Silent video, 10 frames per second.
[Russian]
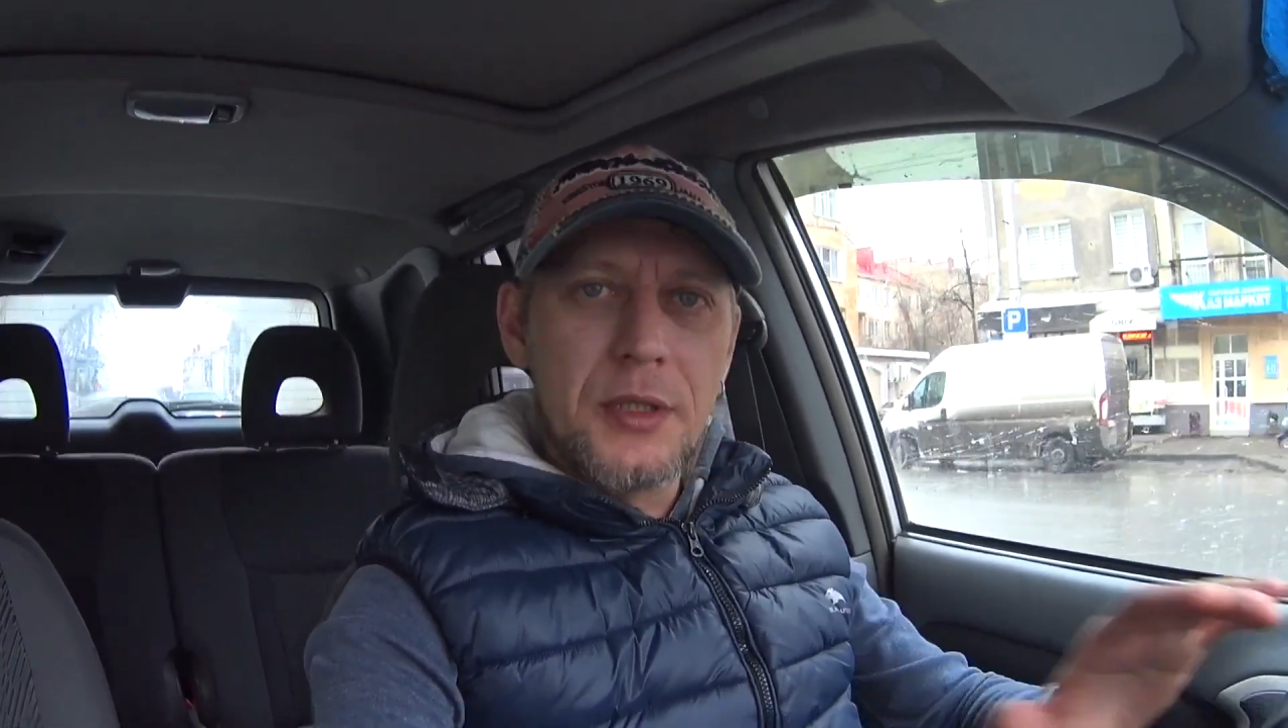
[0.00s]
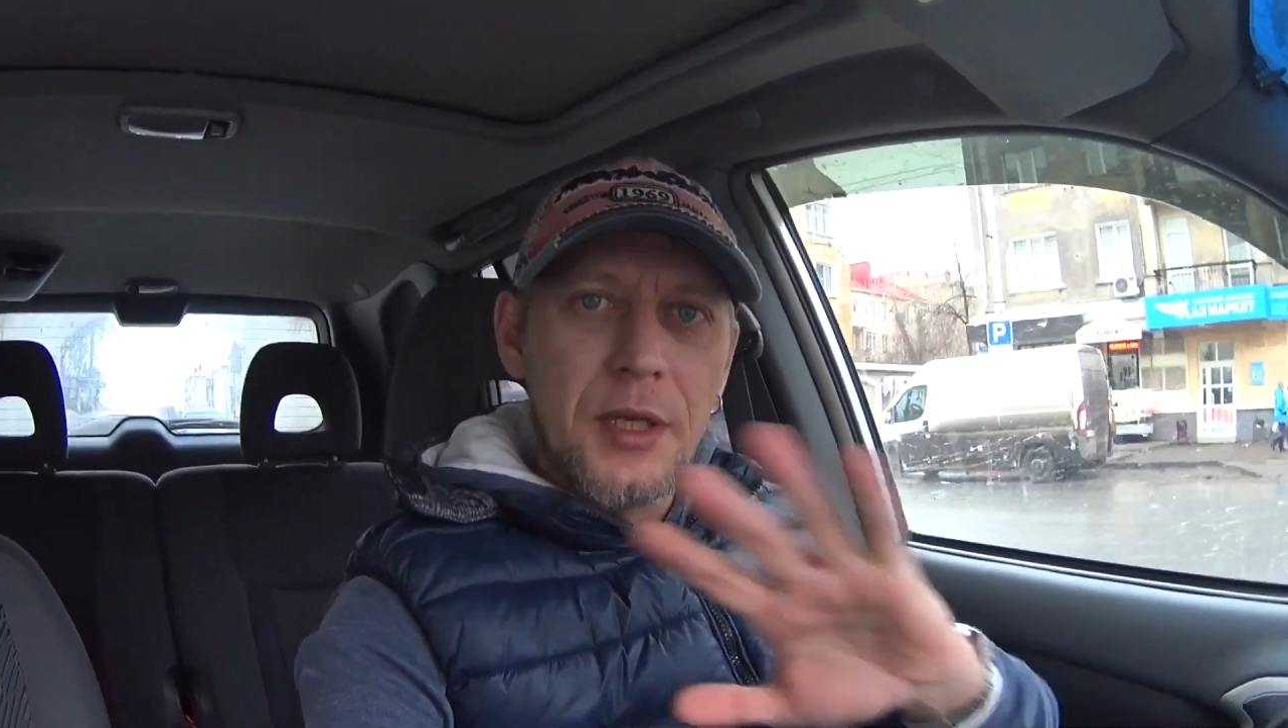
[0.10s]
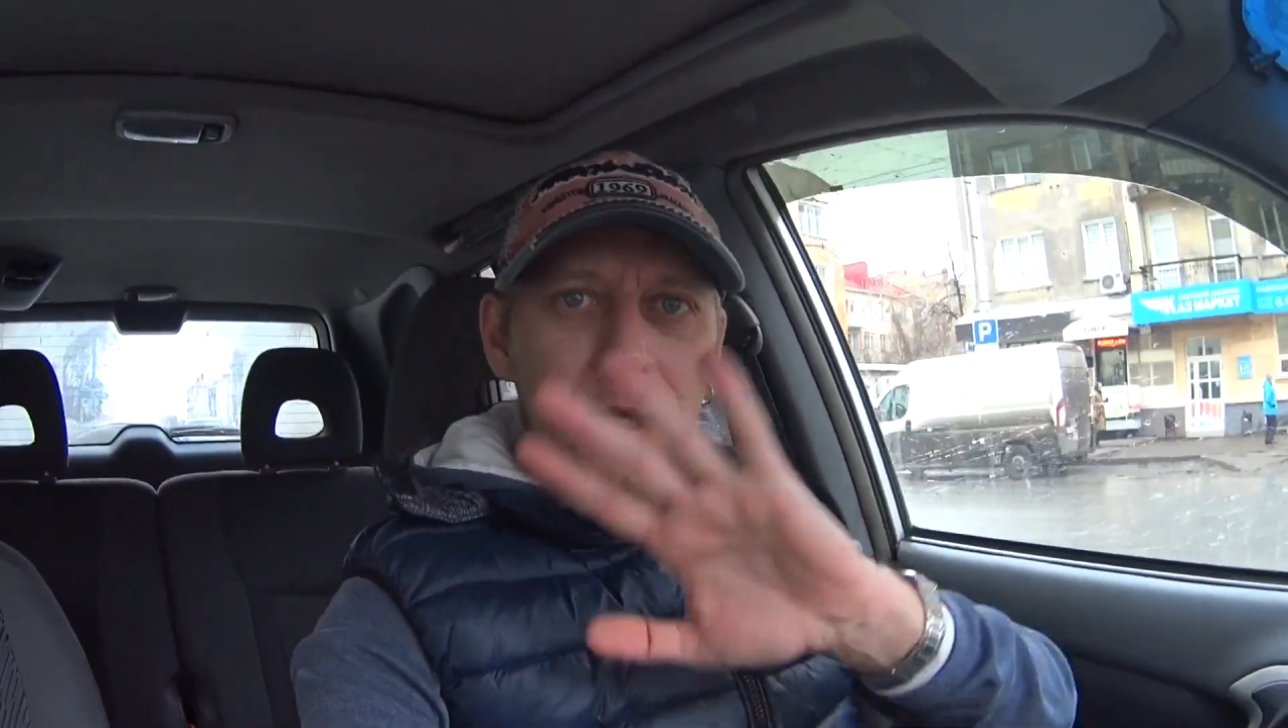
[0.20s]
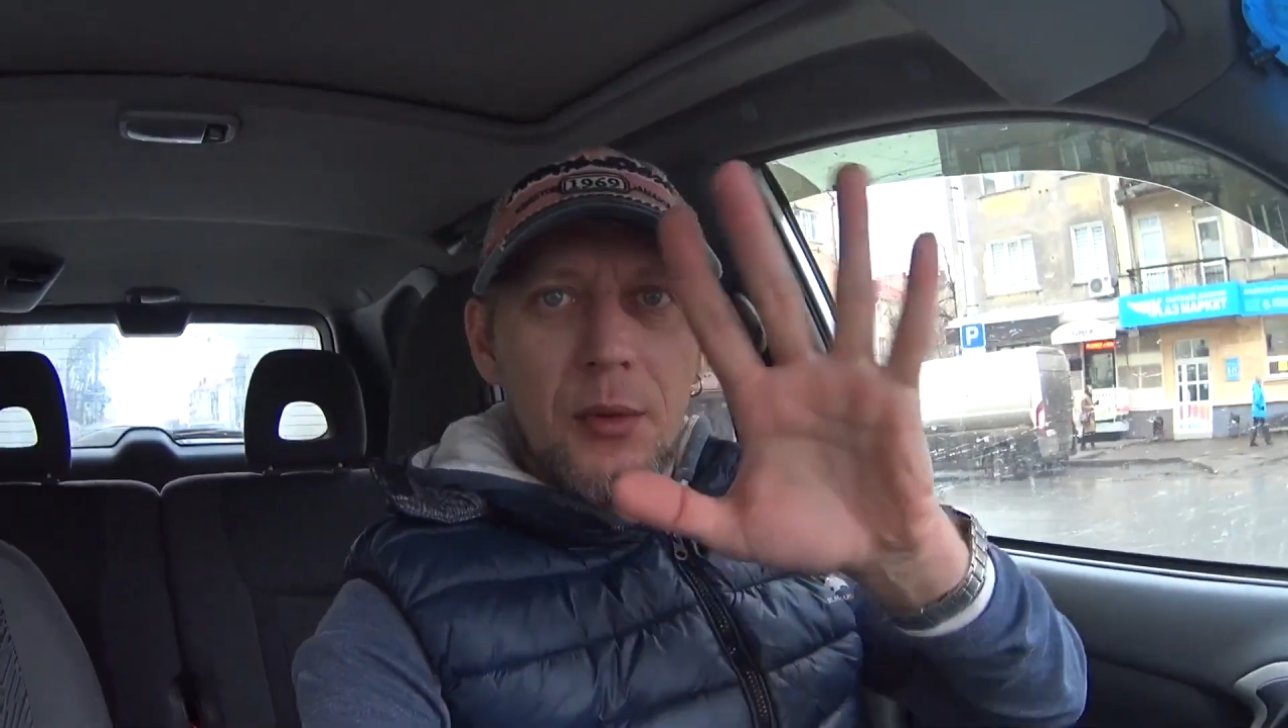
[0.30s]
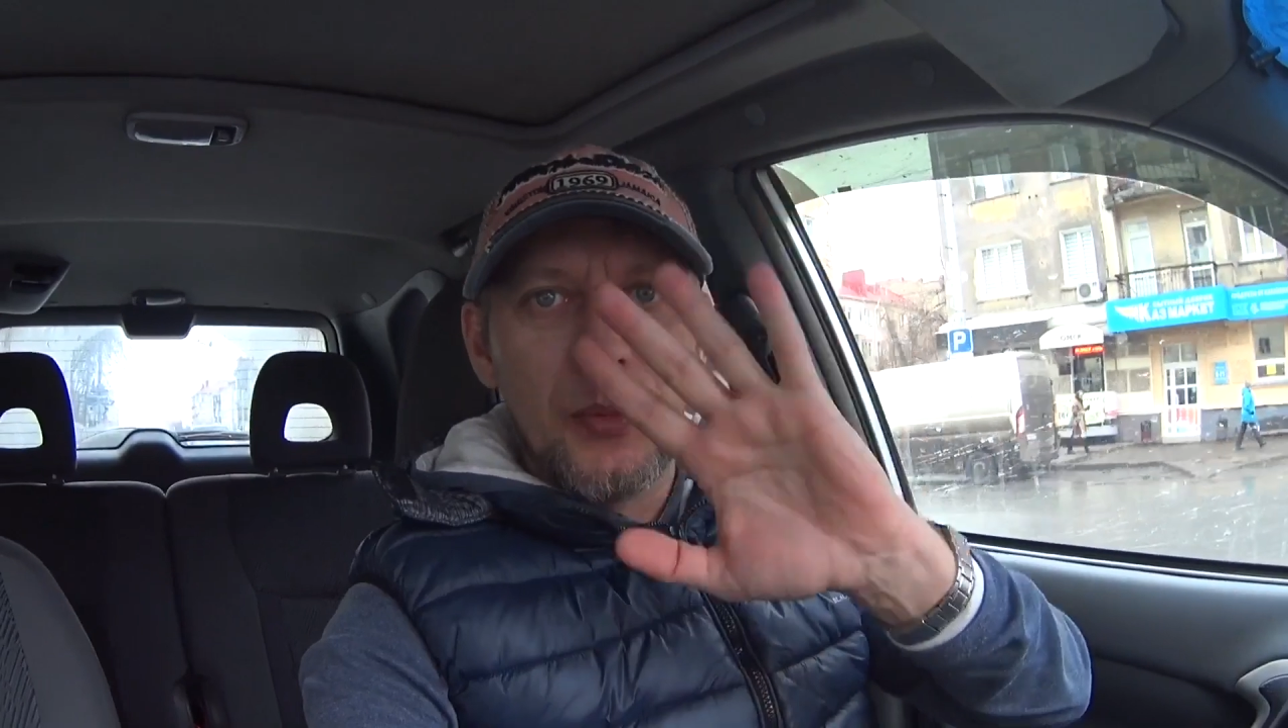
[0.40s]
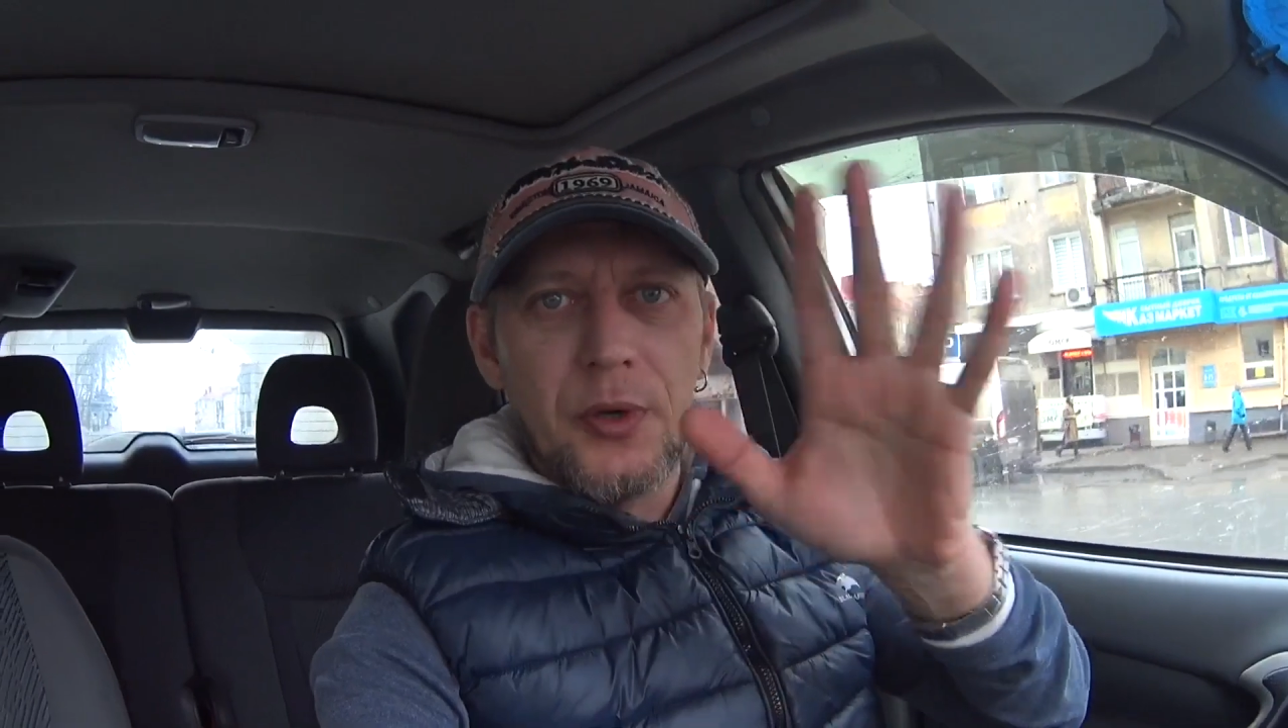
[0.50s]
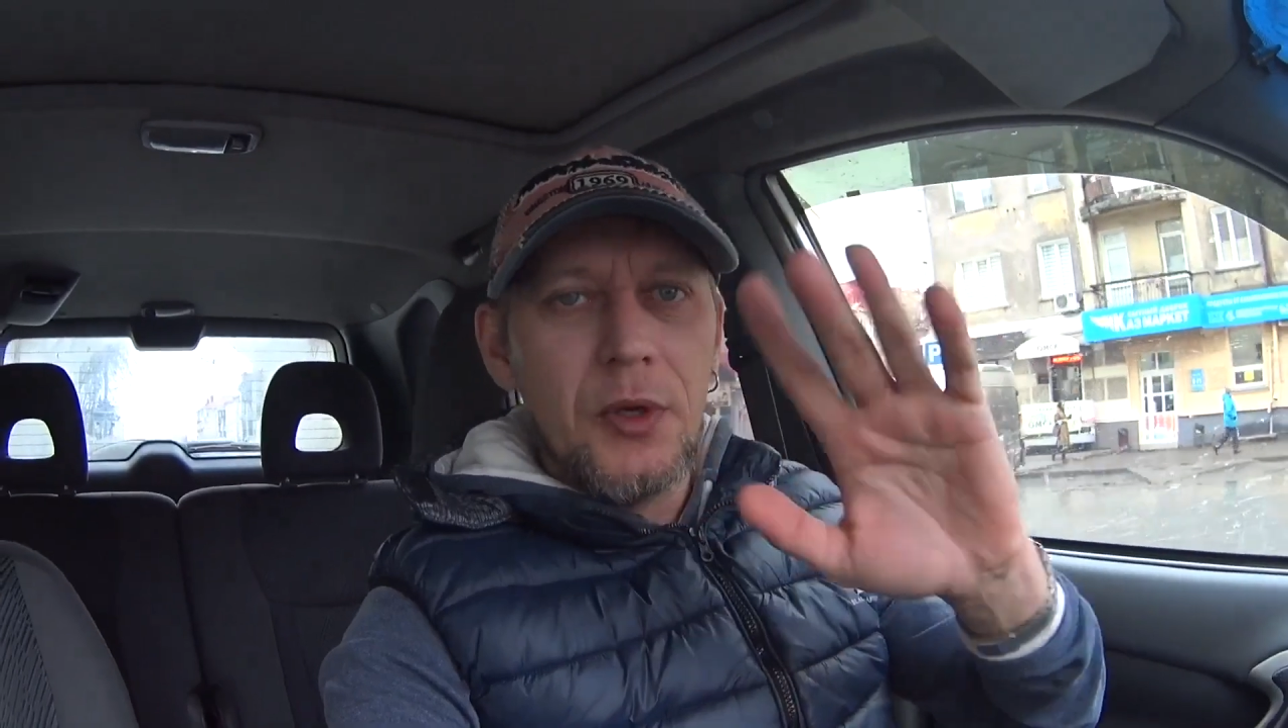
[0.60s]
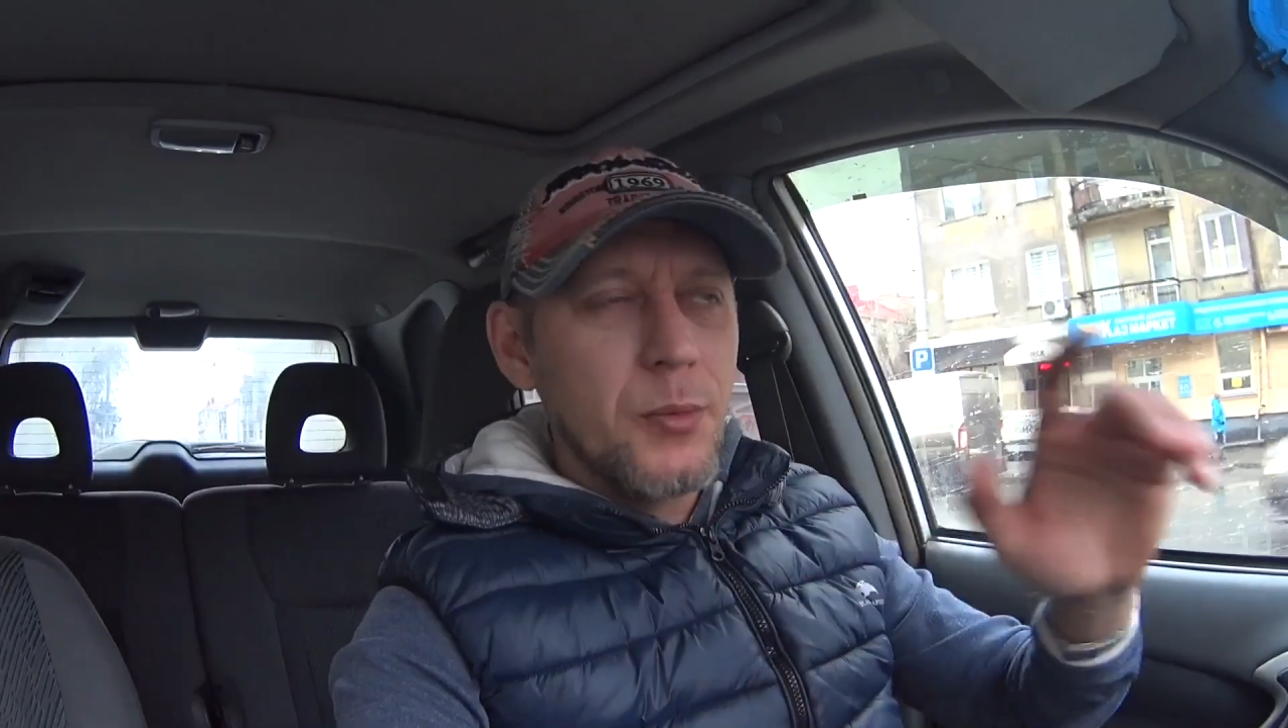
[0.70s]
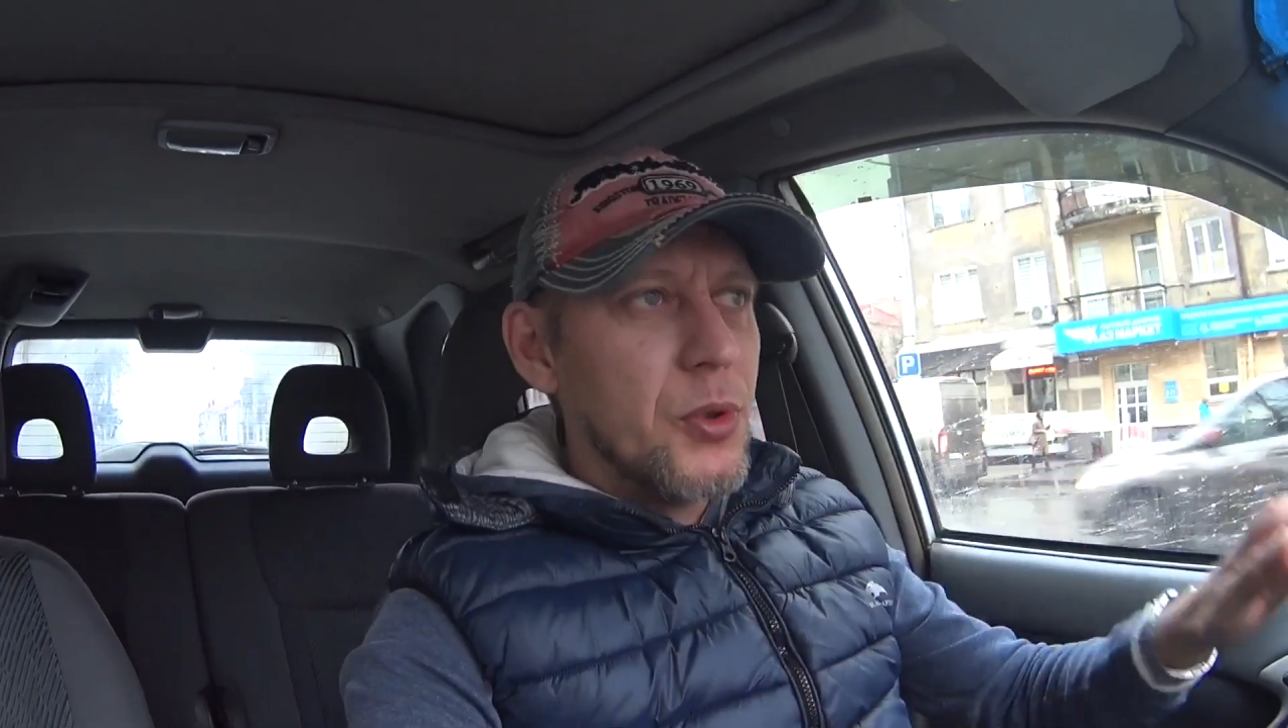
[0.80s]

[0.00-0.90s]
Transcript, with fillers: Кстати, привет